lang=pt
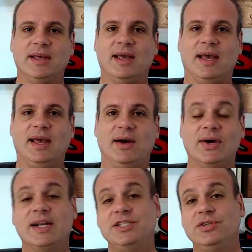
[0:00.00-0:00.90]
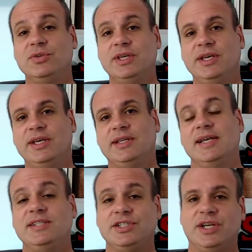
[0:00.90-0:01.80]
É, eu acredito que
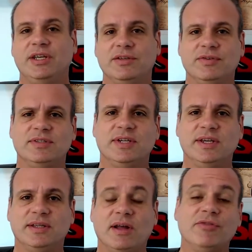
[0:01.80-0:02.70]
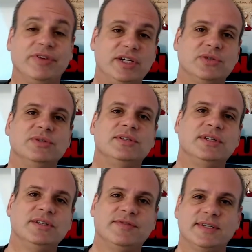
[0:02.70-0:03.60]
desse jeito você talvez
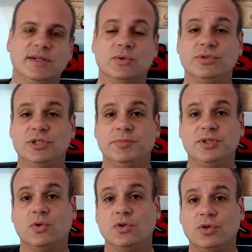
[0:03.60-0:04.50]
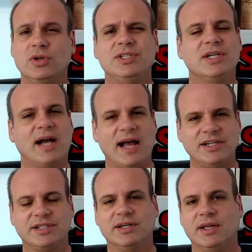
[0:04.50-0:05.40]
conseguisse fazer algum tipo de controle de
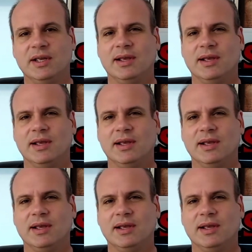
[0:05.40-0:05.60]
caixa,